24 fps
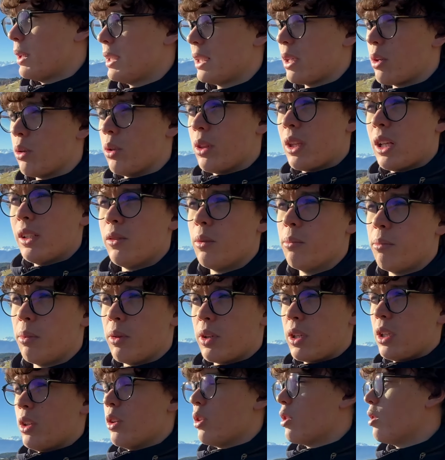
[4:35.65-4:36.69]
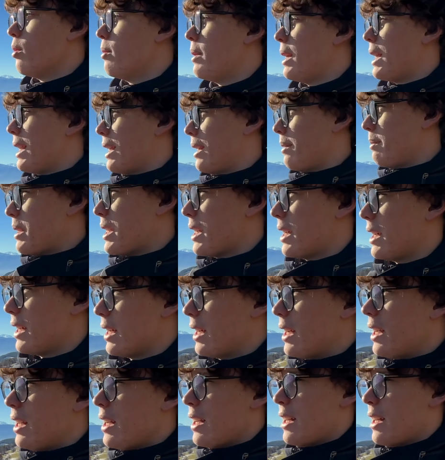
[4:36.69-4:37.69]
raccontarvi un pochino com'è la mia